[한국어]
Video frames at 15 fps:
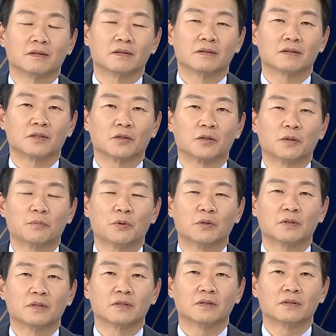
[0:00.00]
어, 전
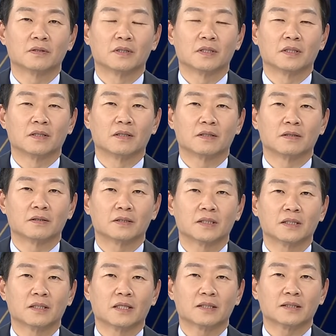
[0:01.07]
대표는 어,
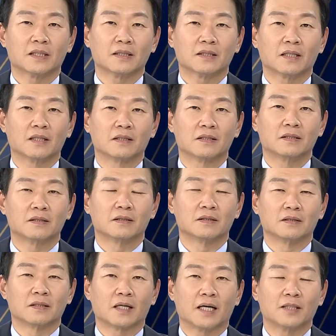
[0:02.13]
신당
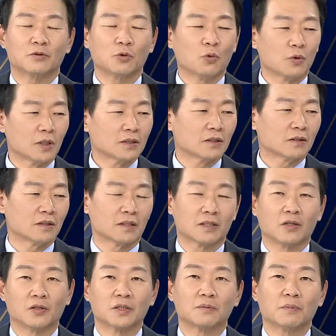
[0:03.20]
창당을 아주 오래전에
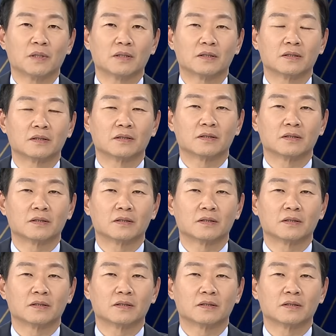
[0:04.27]
결심한